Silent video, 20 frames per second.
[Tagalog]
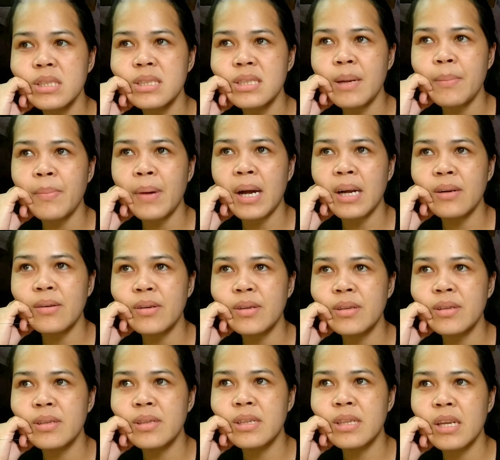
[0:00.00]
sa
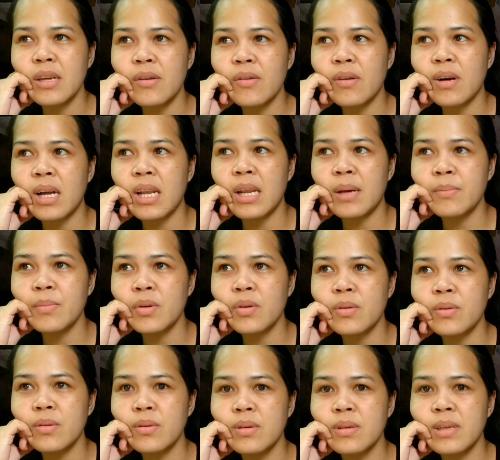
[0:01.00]
pagod. Hindi ko alam
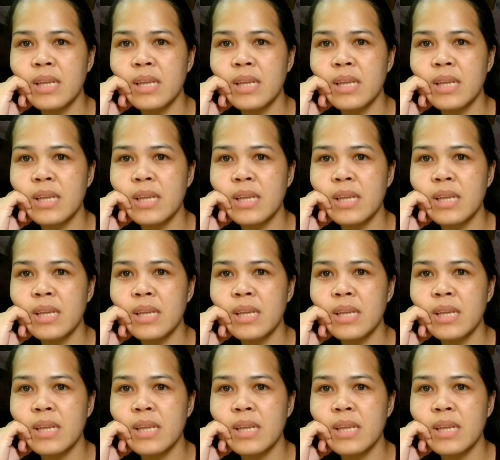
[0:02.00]
kung